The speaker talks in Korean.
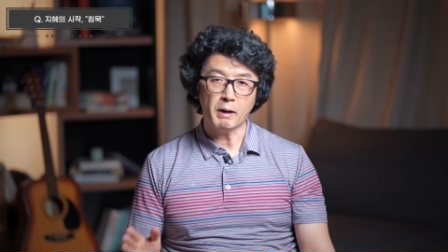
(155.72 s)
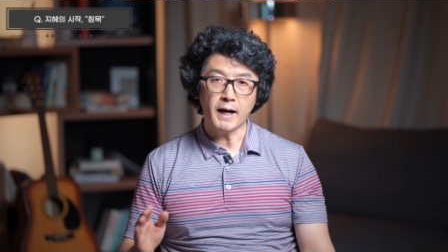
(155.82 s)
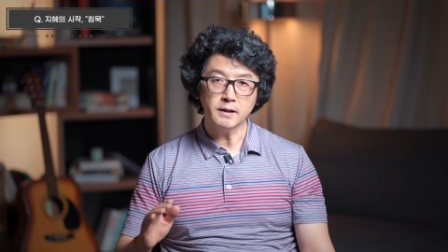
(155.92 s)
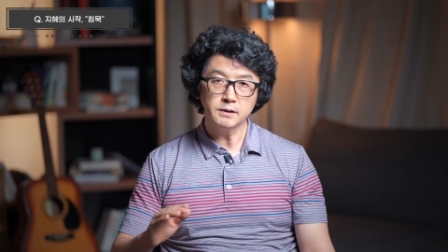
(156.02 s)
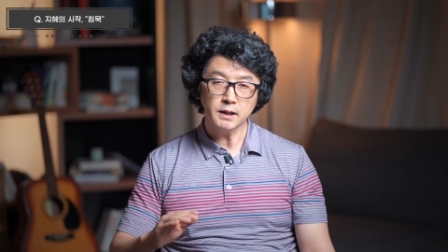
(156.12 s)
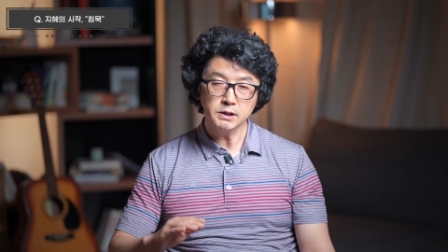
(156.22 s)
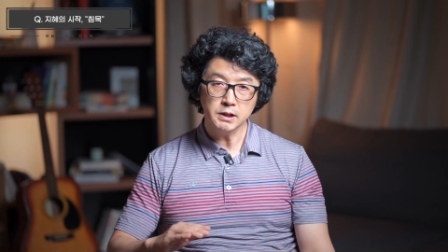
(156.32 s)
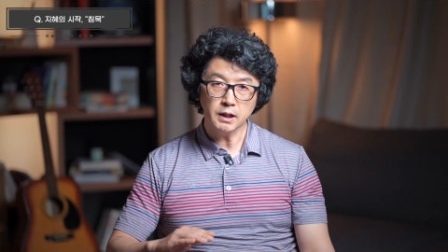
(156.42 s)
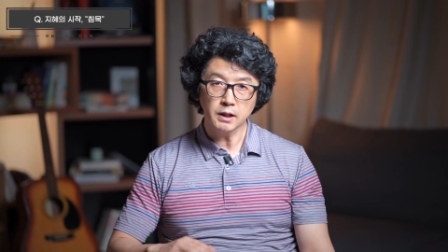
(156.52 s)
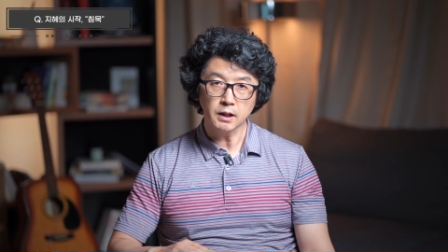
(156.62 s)
말을
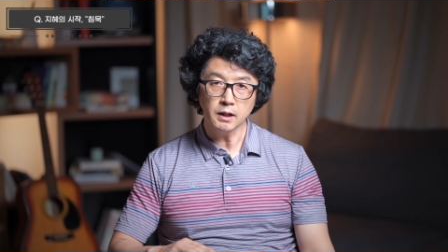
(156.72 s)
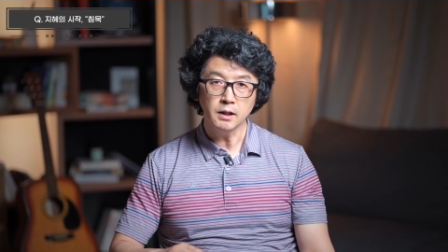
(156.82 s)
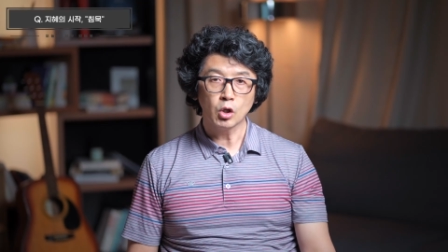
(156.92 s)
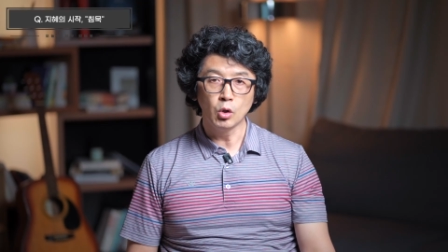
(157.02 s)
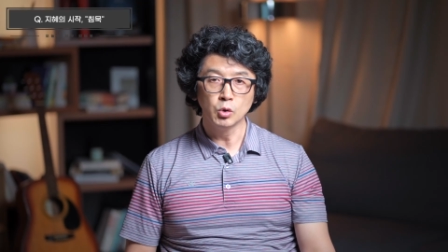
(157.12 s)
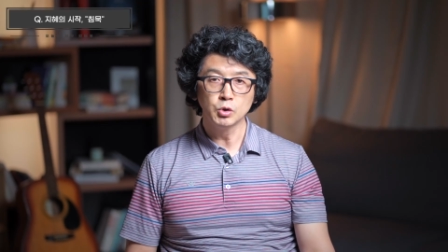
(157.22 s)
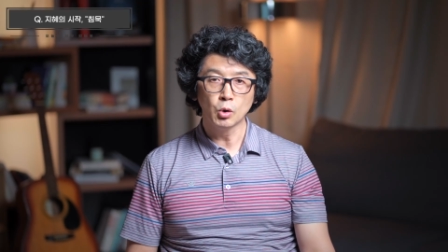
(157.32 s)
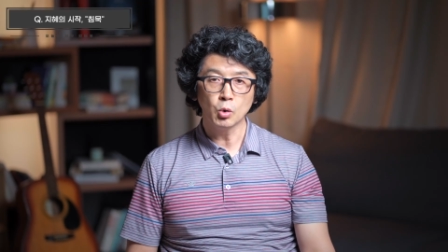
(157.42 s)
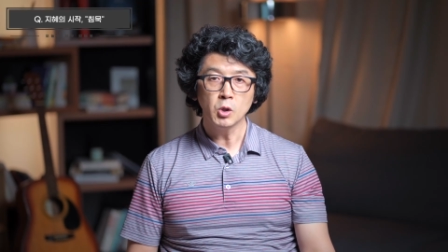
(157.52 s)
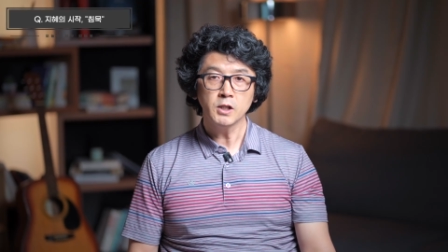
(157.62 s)
상실하다가
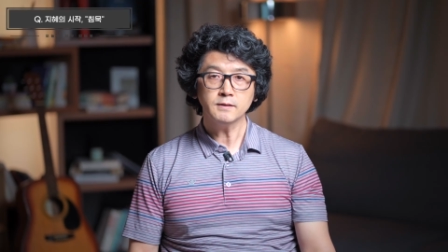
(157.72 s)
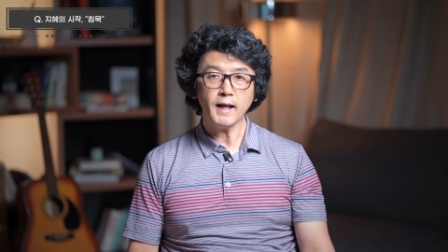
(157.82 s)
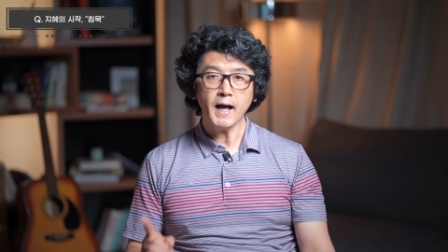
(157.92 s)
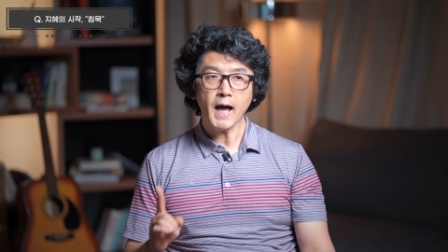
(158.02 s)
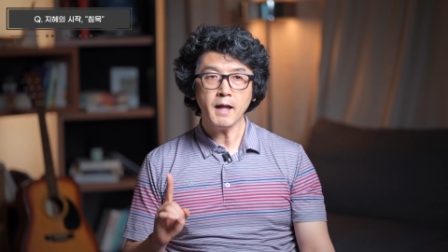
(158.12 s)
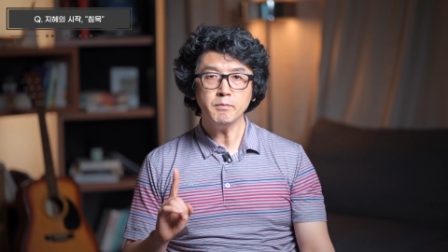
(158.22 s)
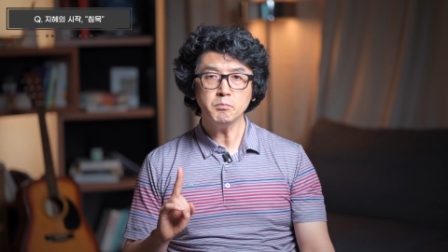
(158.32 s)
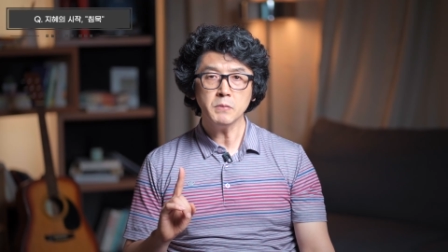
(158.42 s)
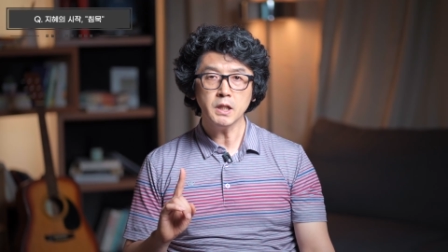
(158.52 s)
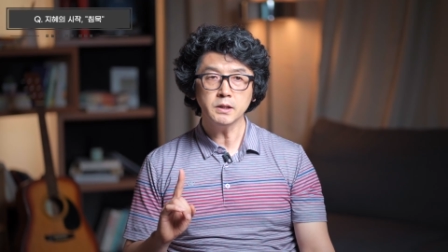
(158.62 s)
결론적으로 딱
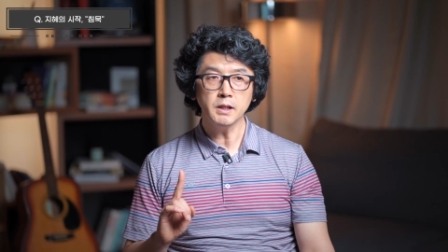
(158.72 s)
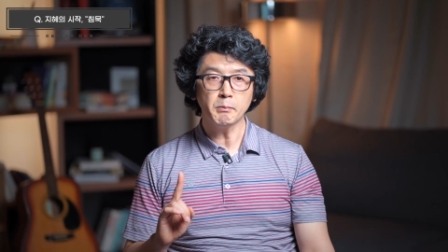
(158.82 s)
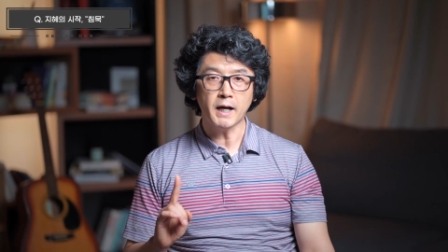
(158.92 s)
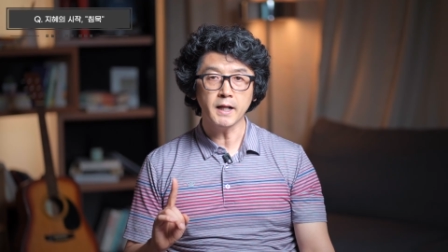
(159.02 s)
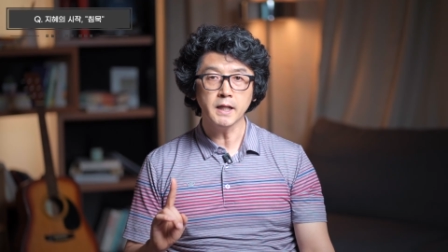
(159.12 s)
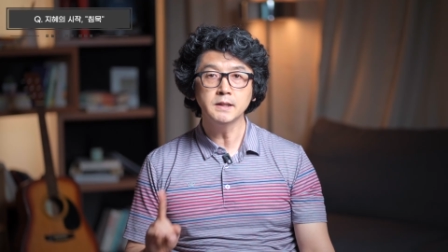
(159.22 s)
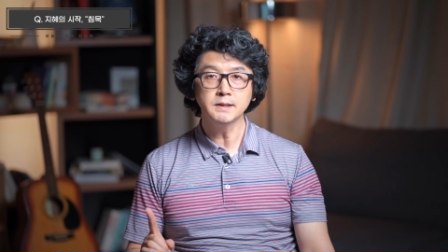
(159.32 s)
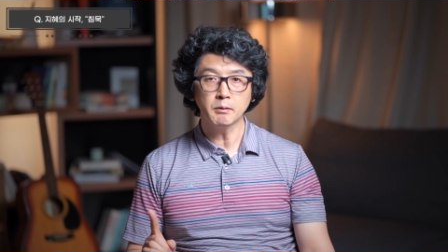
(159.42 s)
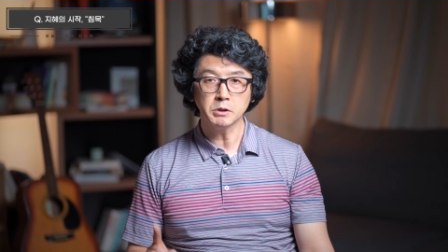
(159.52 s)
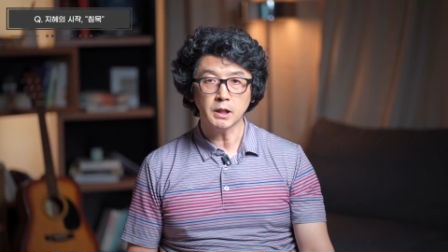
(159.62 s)
한마디의 말에
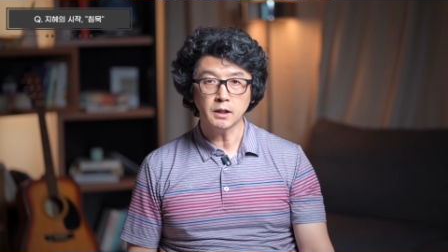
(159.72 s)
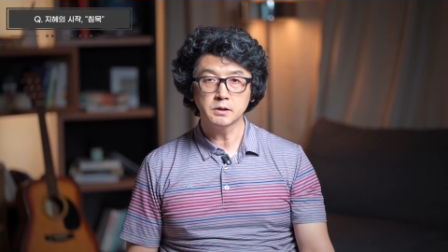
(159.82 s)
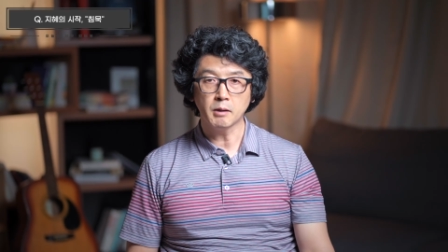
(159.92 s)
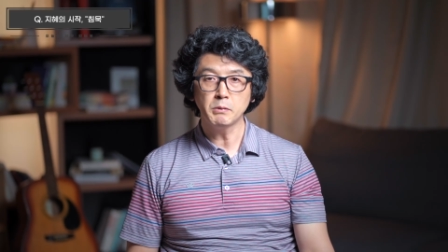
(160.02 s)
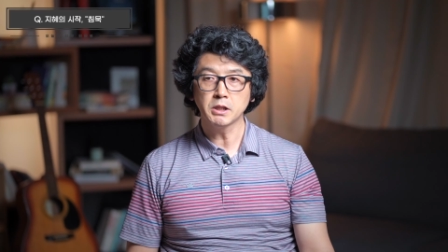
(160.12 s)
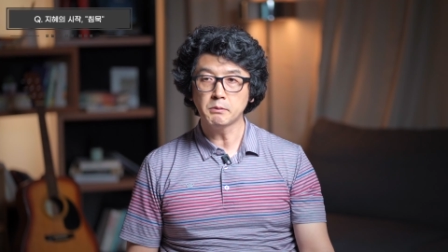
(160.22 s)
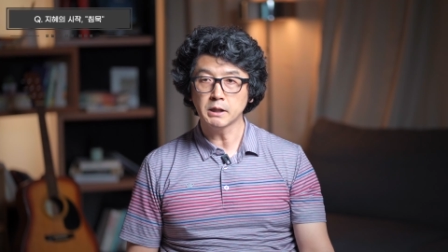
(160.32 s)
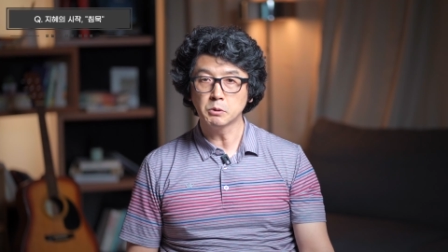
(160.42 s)
이른답니다. 그 한마디의 말이